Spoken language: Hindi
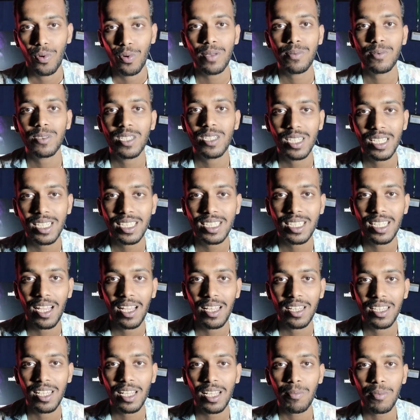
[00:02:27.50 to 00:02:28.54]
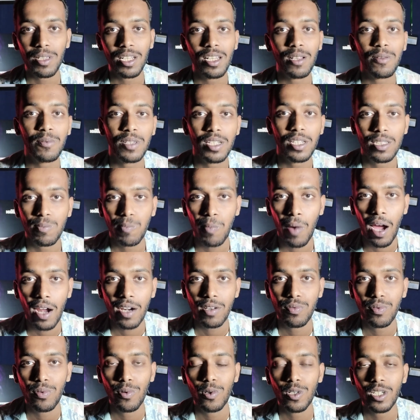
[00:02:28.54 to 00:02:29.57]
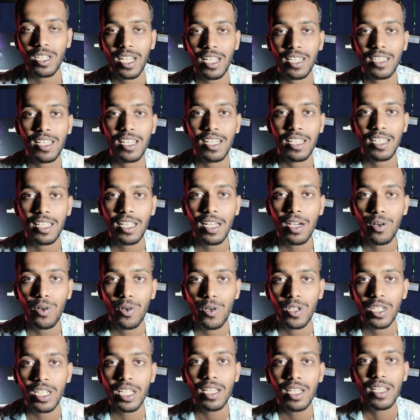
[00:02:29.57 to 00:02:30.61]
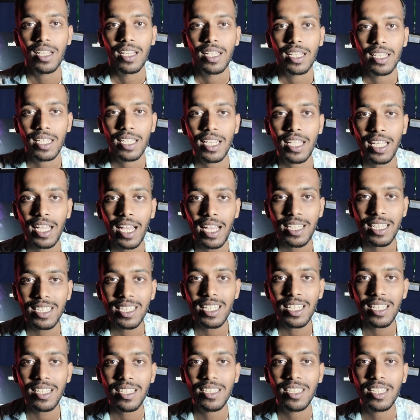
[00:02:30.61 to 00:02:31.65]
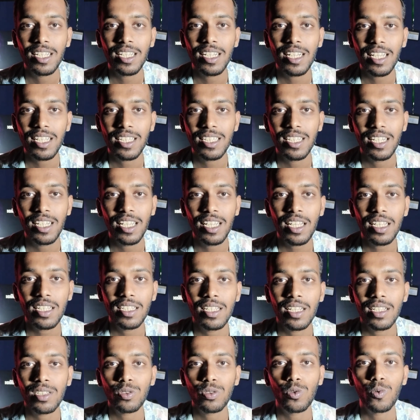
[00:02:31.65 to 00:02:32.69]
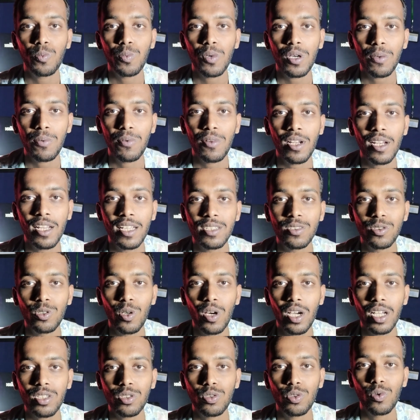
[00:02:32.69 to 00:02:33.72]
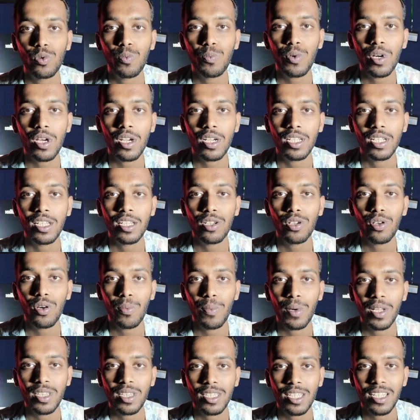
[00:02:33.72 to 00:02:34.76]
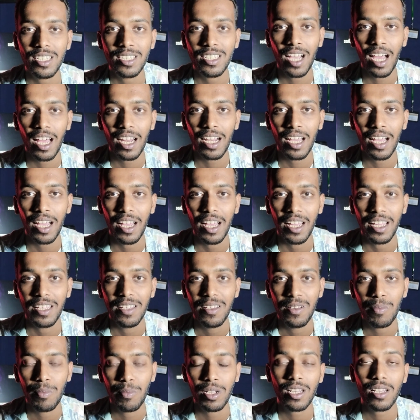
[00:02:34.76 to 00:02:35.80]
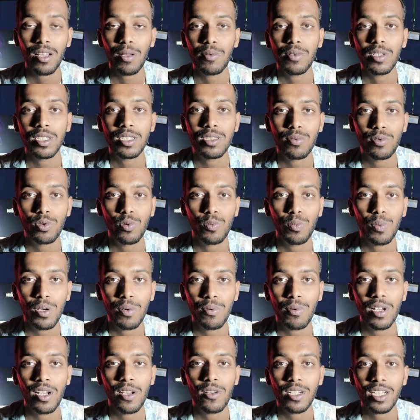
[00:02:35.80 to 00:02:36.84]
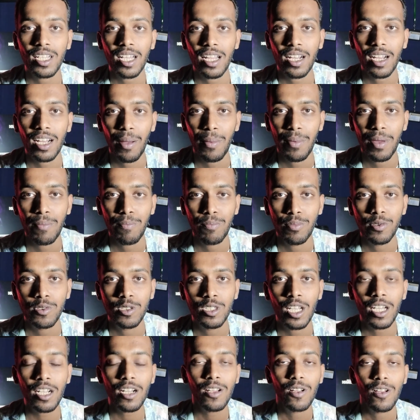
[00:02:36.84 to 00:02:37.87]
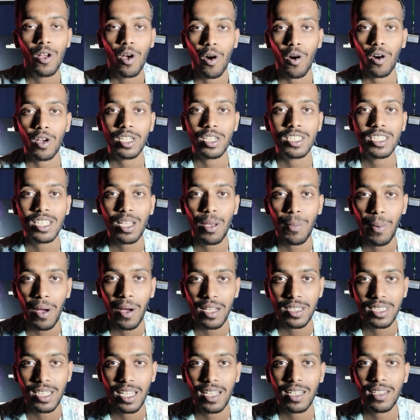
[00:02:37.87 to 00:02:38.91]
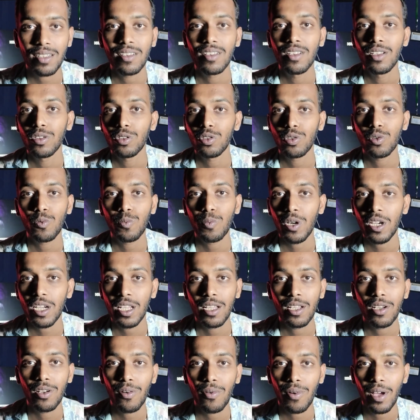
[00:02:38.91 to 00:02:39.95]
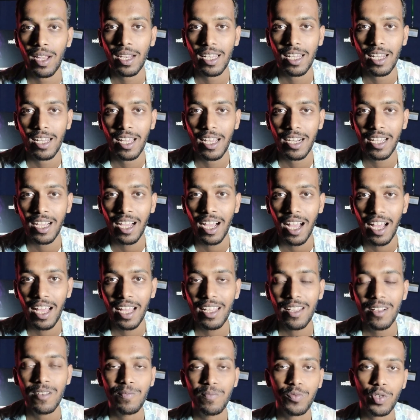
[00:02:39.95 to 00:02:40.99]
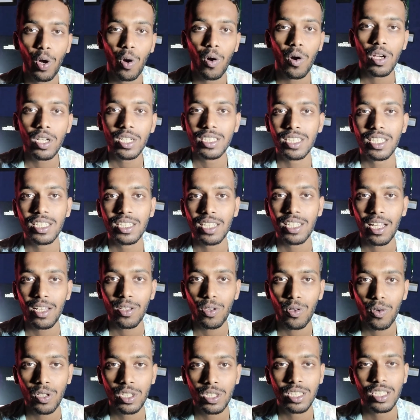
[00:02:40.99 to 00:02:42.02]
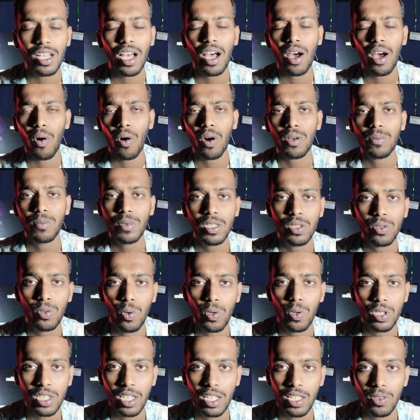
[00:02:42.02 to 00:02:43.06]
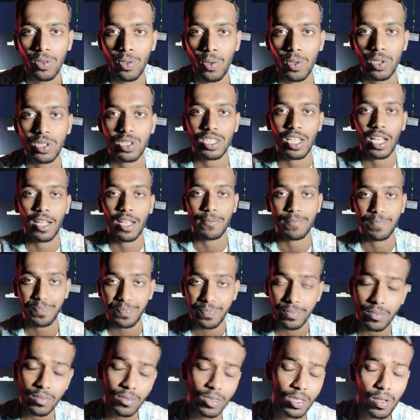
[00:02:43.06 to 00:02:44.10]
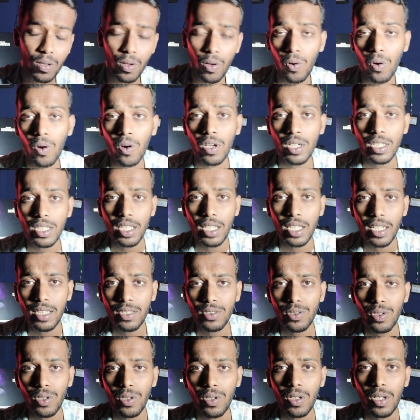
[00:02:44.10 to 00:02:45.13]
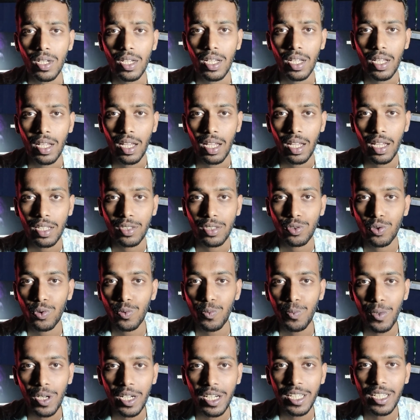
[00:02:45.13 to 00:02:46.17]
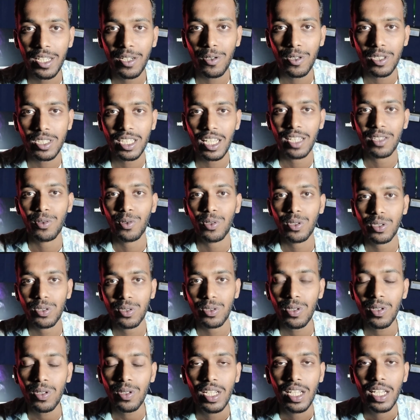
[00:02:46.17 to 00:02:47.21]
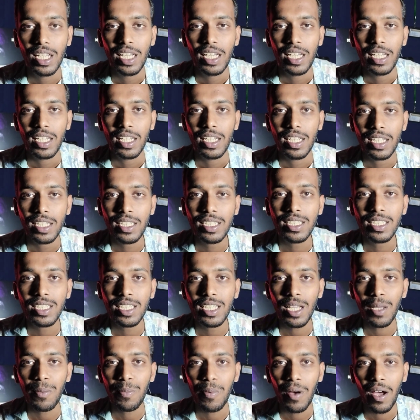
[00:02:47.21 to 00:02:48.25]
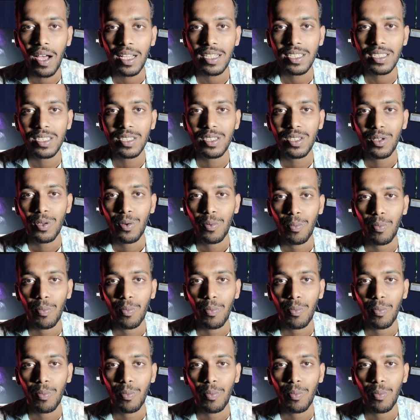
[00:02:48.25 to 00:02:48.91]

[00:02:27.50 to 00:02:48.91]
वेब सीरीज़ के अंदर मतलब कि इस पार्ट फोर के अंदर ये होगी कि कैसे धीरे धीरे ये सुपर विलेन जो है सुपर हीरो बनते जा रहा है मतलब इस सुपर विलन का नाम है बुज्जर और इसके पास एक सुपर हीरो वाली लड़का है और इसके साथ और इसका और भी दो तीन दोस्त है और ये जो सुपर हीरोस है दोस्तों इसके पास